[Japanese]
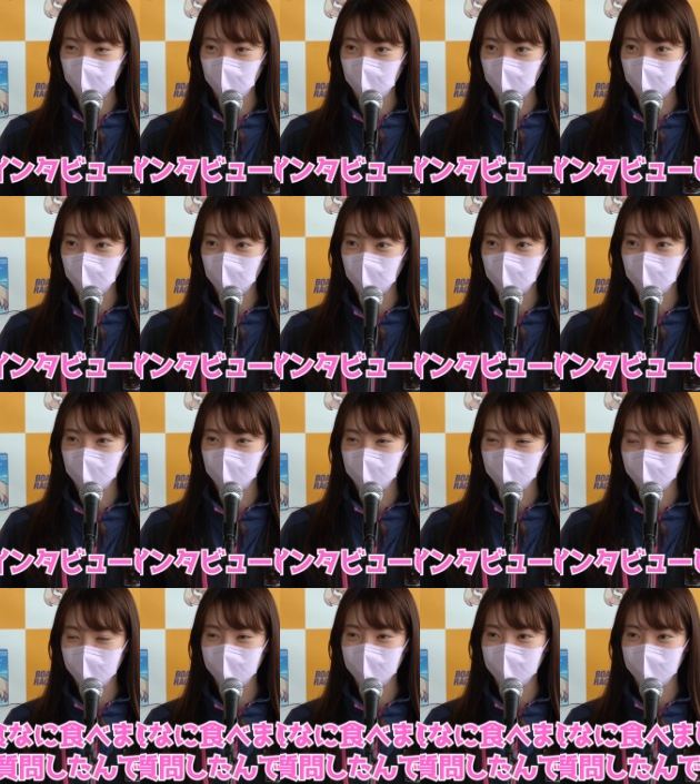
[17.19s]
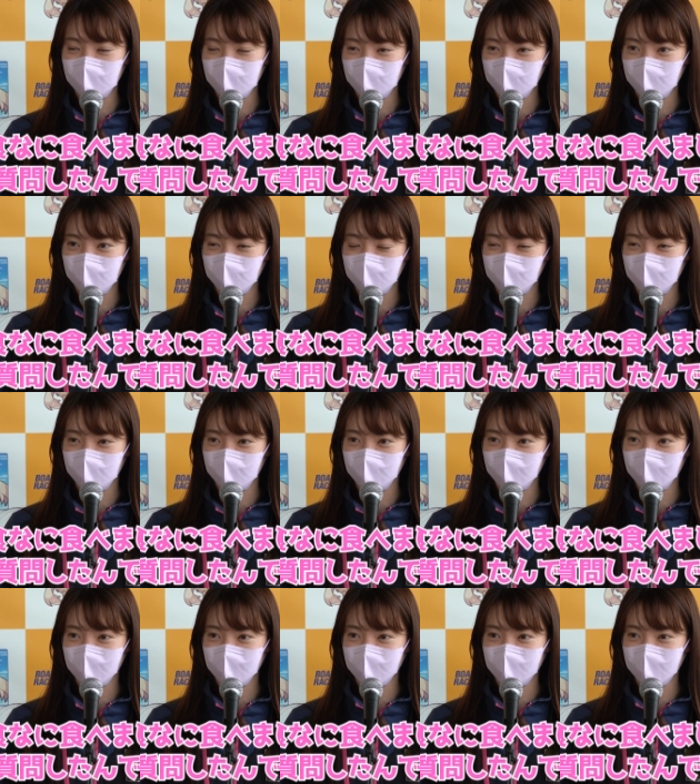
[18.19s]
インタビューして、はい、朝食何食
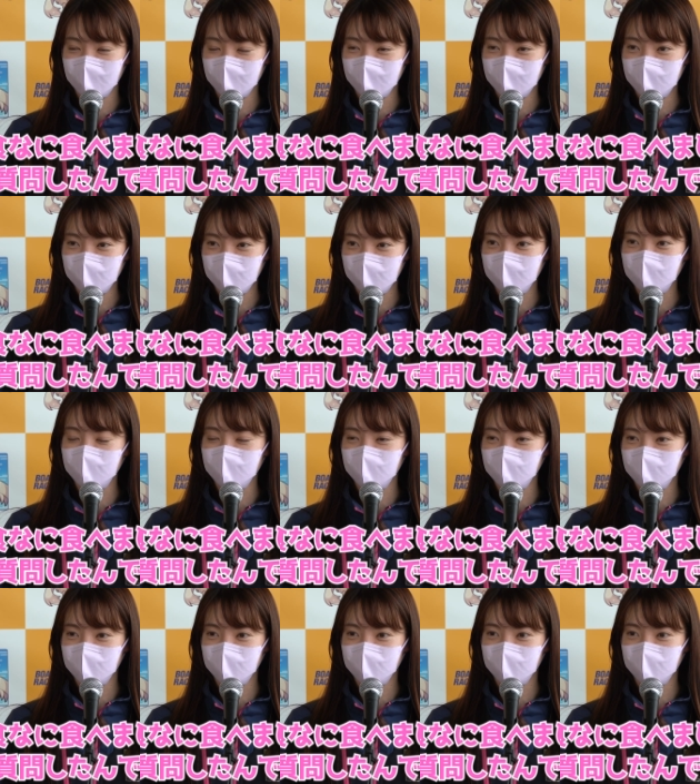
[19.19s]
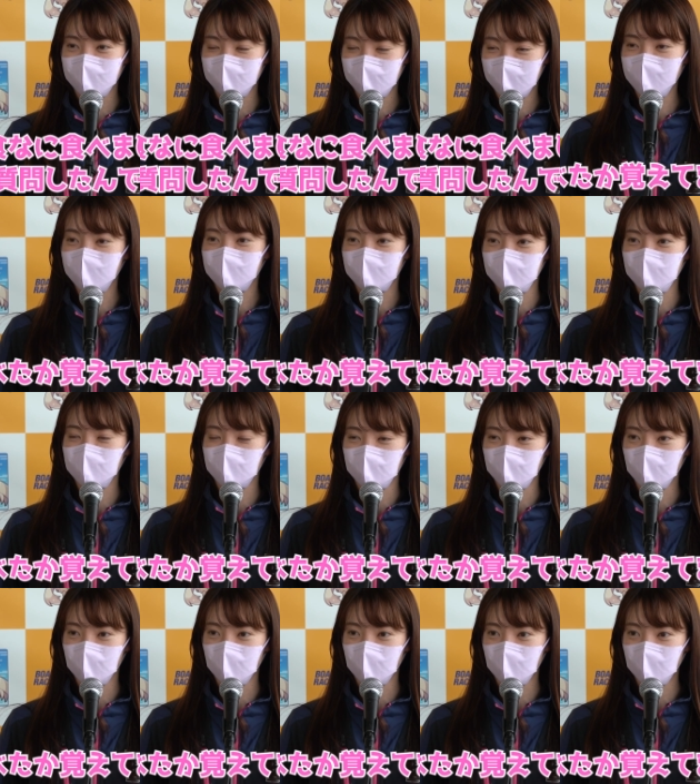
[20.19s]
べましたって私質問したんですけど、何
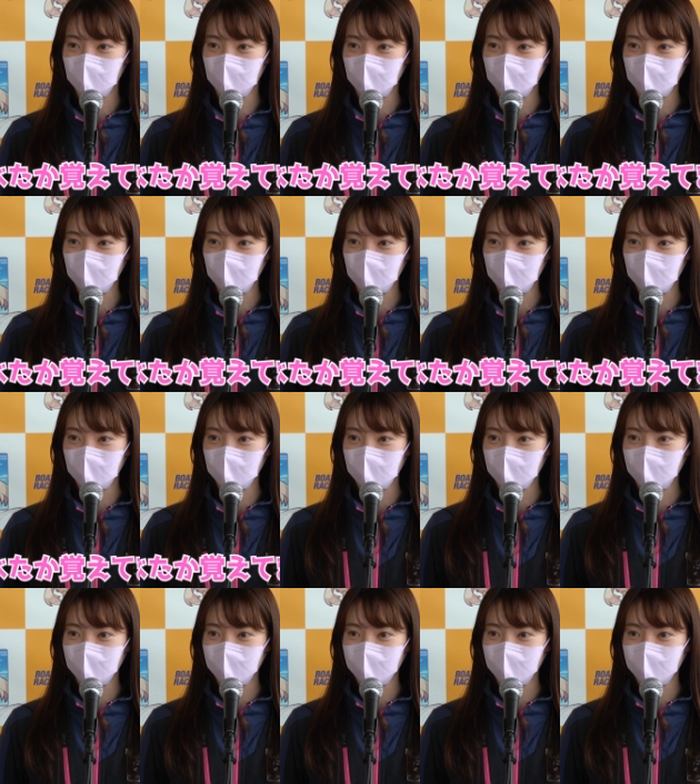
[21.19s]
食べたか覚えてますか